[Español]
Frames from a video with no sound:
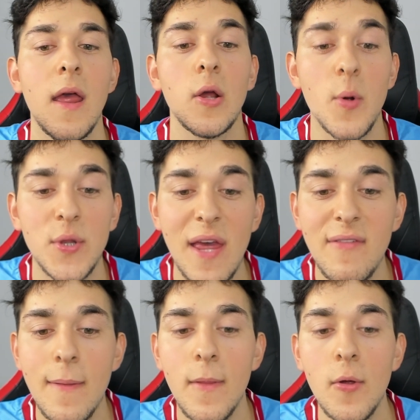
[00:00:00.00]
Como
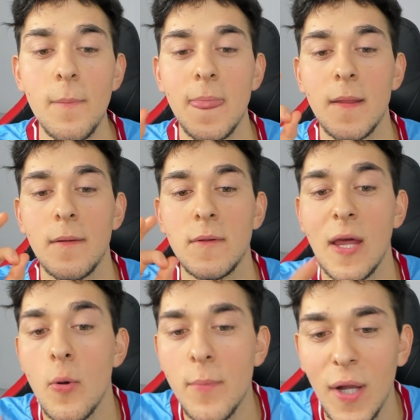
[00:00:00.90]
estáis viendo,
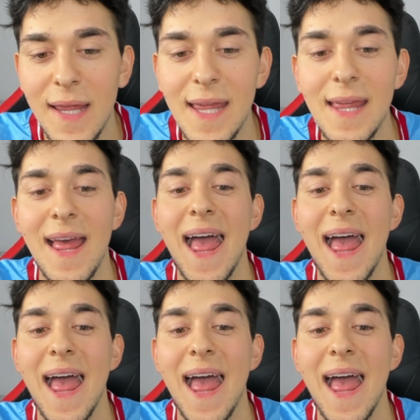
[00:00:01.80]
según por aquí,